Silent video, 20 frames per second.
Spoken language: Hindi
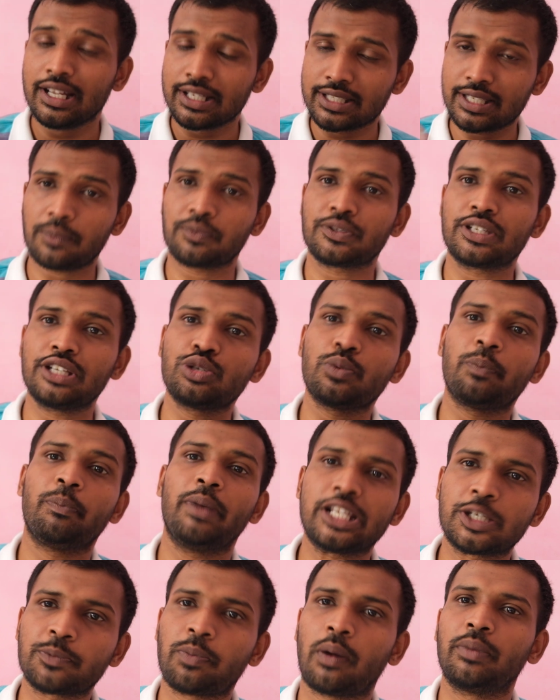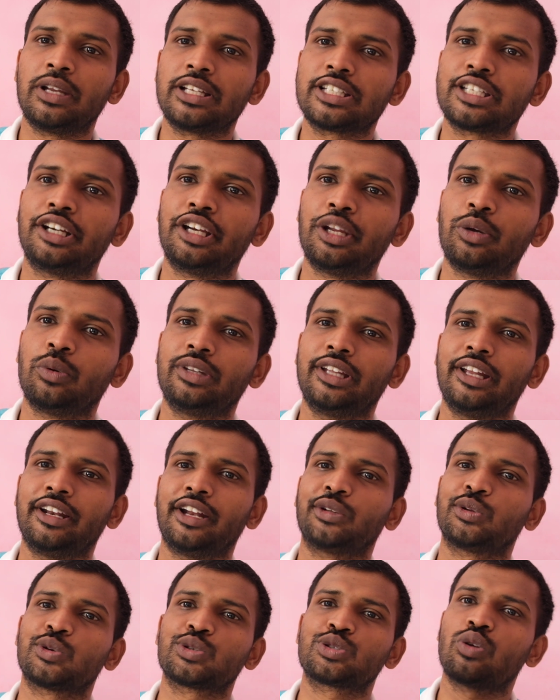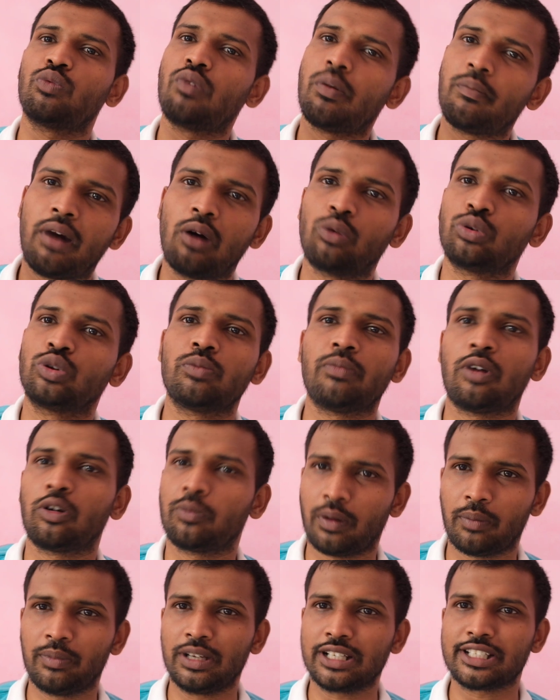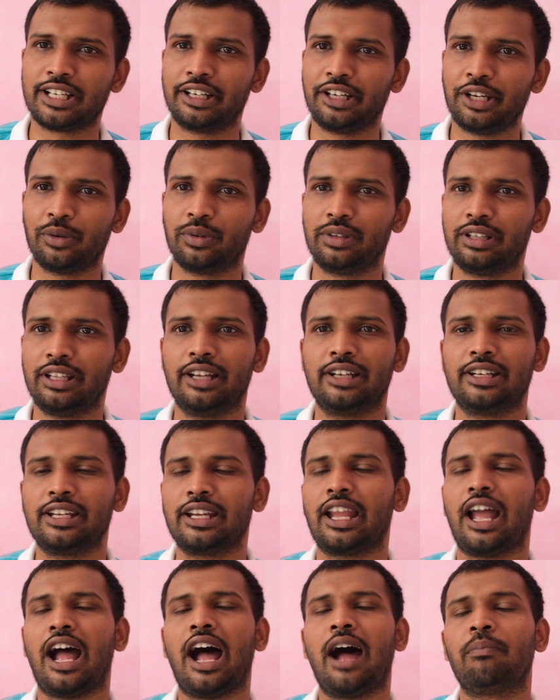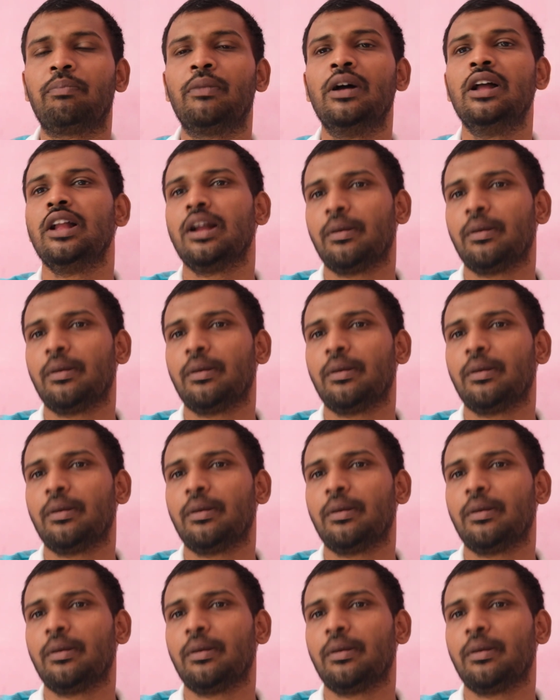सबसे जो बेस्ट पब्लिक सिटी होती है ना दोस्तों वो माउथ टू माउथ पब्लिक सिटी होती है ठीक है आप